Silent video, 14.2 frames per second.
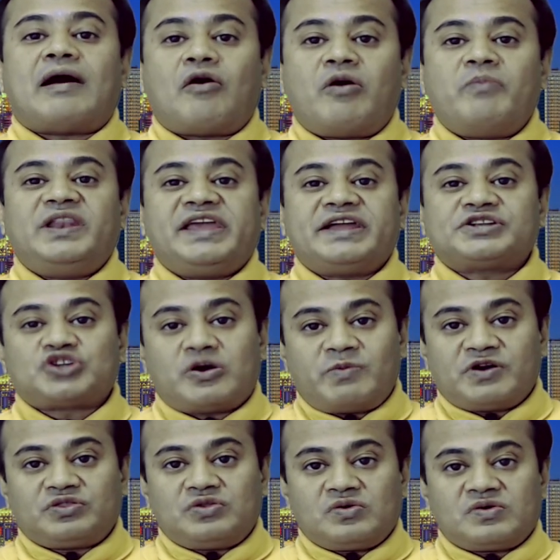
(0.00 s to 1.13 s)
আওয়ামী লীগের
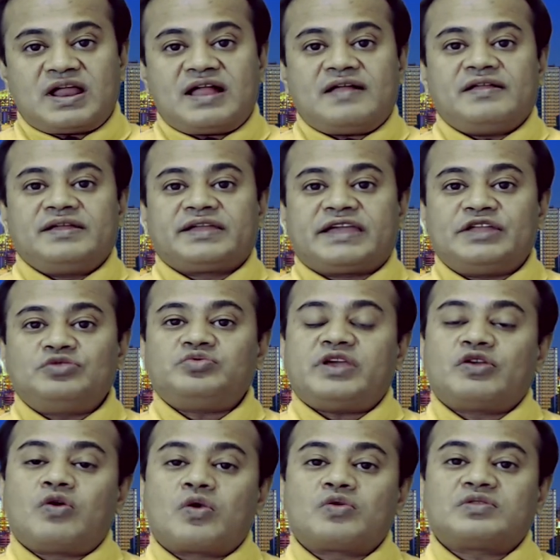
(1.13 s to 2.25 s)
সমর্থকরা কিন্তু
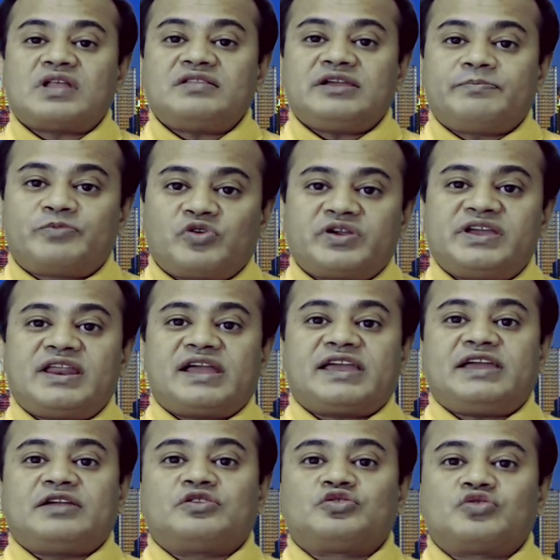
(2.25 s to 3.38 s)
এই গণতান্ত্রিক
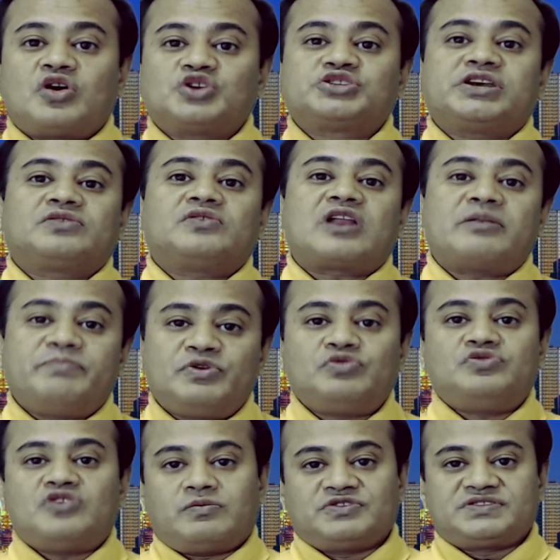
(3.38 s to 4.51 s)
প্রক্রিয়াকে নস্বাত করার
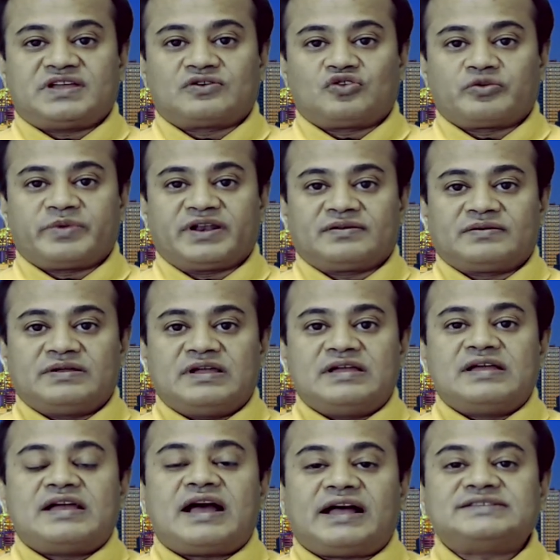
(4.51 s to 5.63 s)
বিরুদ্ধে অবস্থান করবেন
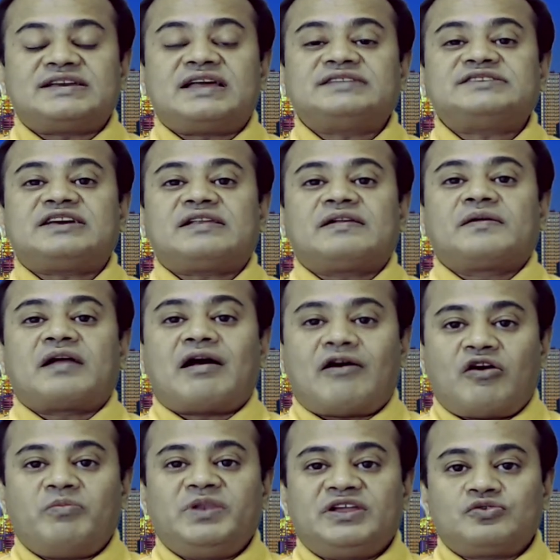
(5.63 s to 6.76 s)
হাজার হাজার
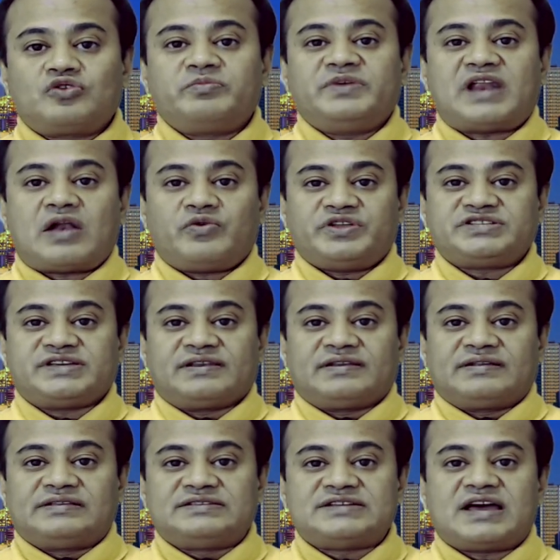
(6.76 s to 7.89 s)
আওয়ামী লীগ কর্মীরা রয়েছেন
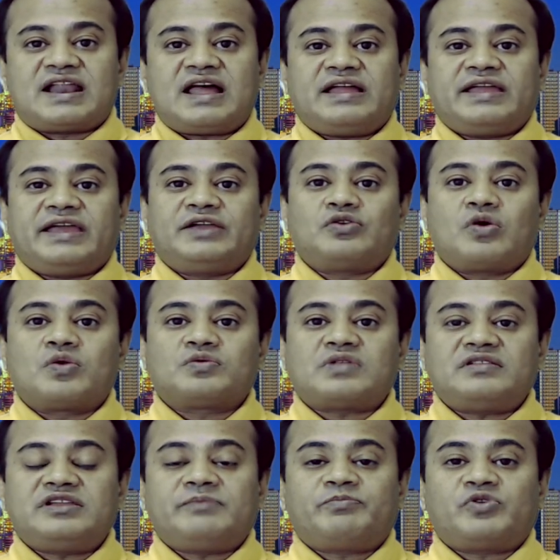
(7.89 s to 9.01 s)
যারা এই
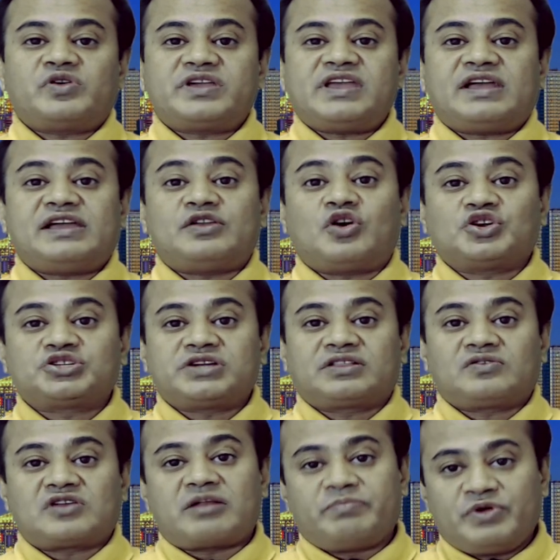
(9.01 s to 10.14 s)
গণতান্ত্রিক প্রক্রিয়াকে নস্বাত
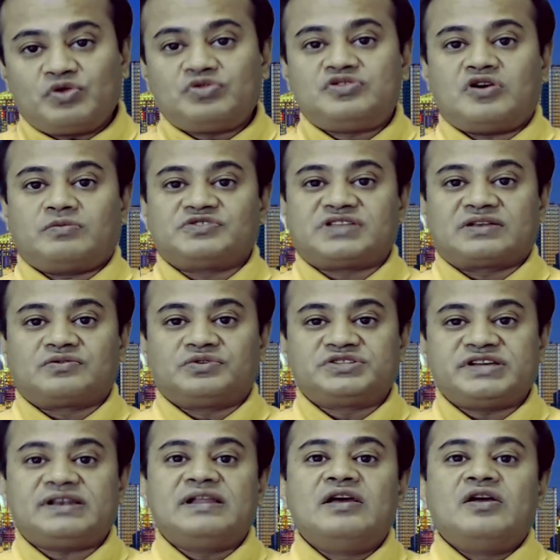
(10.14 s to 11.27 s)
করার বিরুদ্ধে অবস্থান
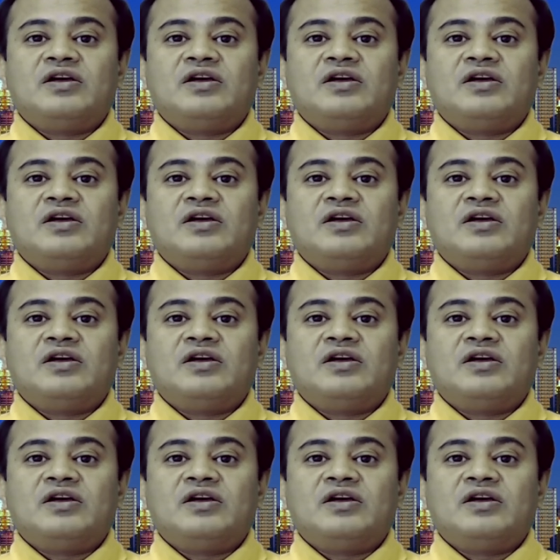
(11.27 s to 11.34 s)
করছেন